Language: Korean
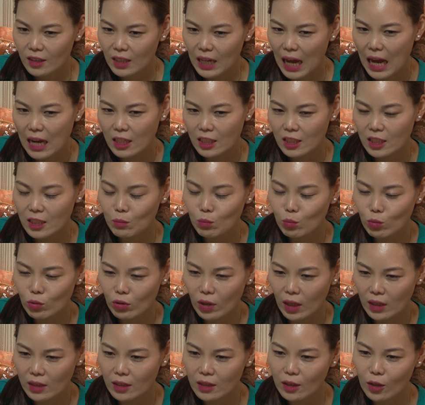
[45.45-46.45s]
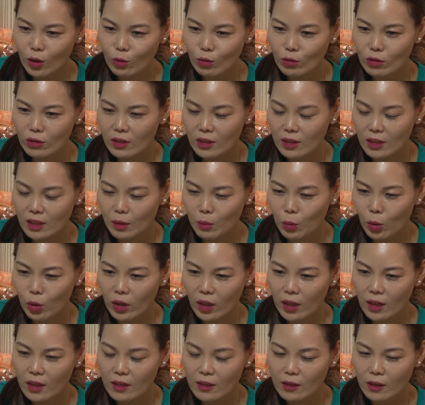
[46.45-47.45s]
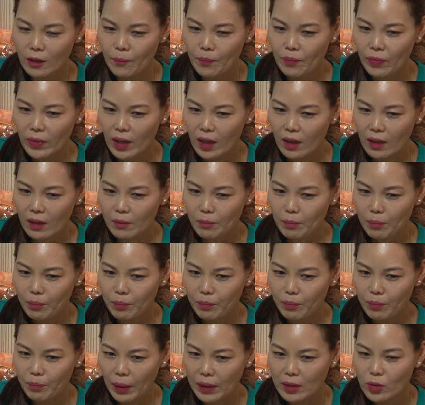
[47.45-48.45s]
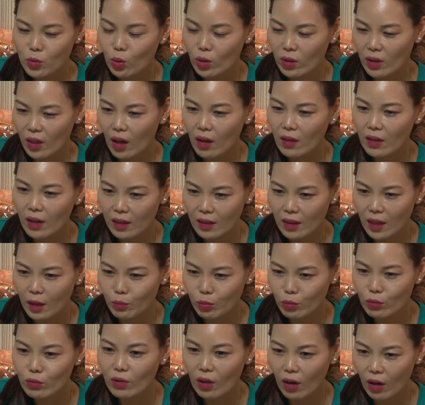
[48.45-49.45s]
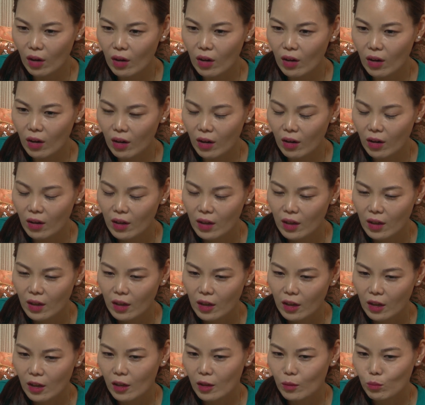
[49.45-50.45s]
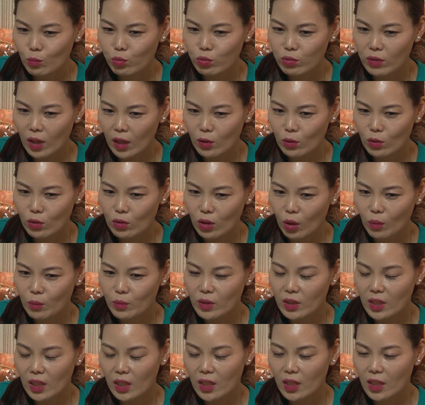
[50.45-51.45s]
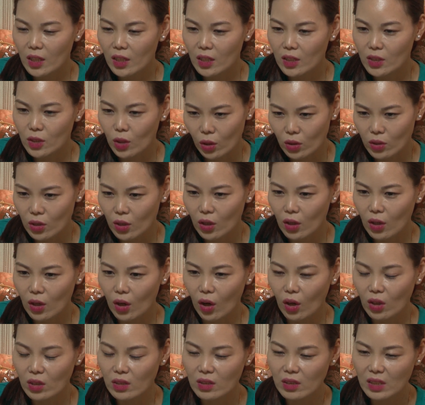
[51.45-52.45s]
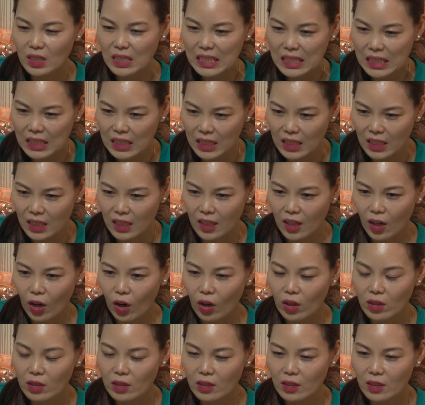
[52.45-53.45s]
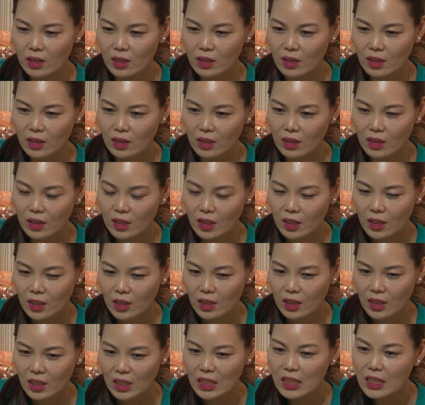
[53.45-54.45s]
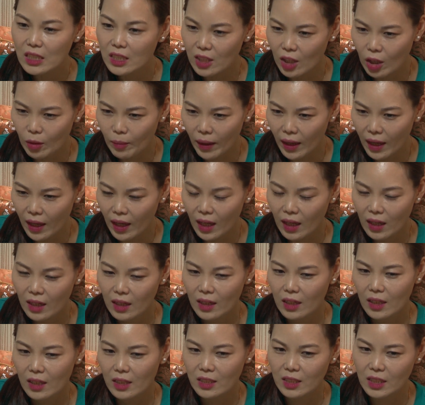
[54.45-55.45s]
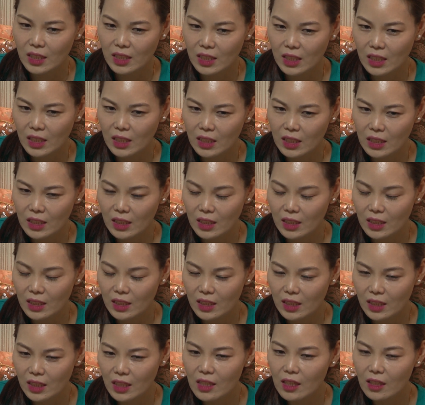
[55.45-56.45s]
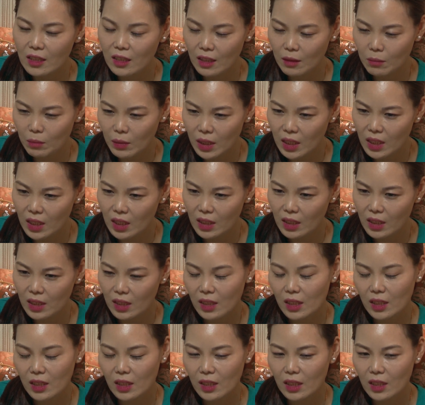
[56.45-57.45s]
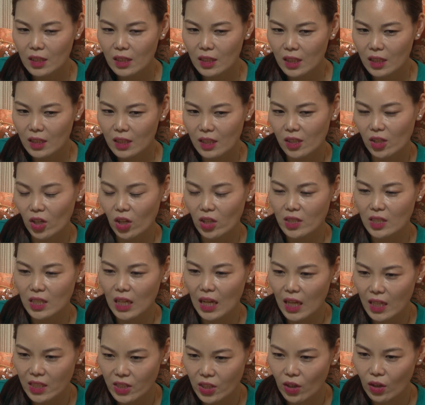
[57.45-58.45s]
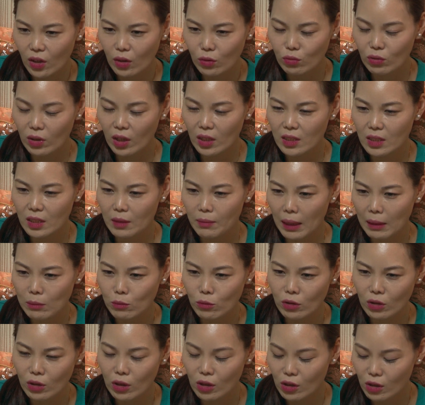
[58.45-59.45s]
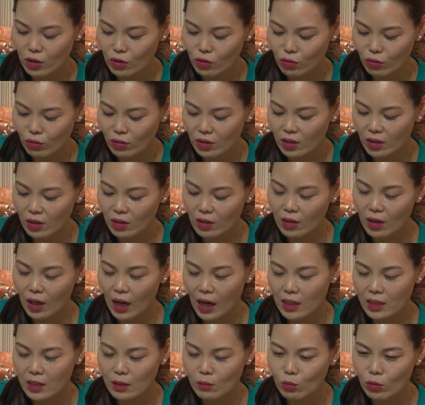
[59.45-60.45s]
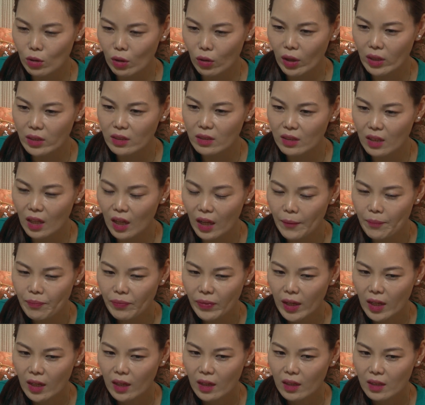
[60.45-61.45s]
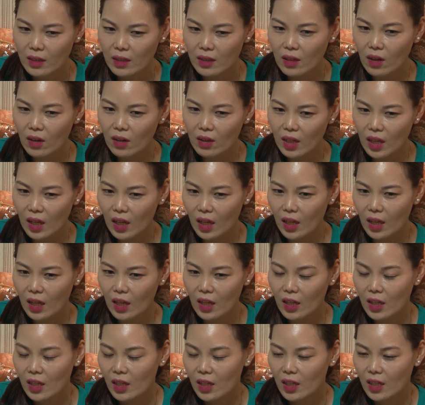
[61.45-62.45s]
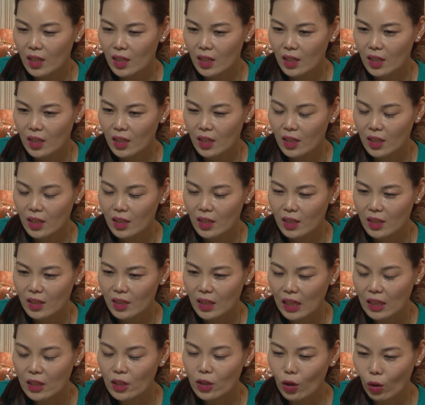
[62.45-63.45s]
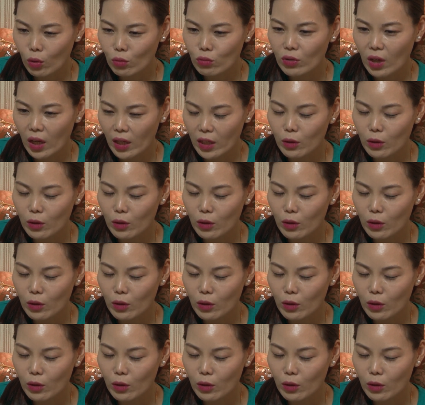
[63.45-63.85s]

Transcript: 강신무 같은 경우는 이제 뭐 예를 들어서 뱃속에 태어날 때부터 어, 무당으로 점지해져서 어느 시기 어느 시점에 이제 신, 신령님이 이렇게 들어차서 우리가 이제 말문 열려주고 이거를 강신무라고 하는데 그렇게 되는 경우가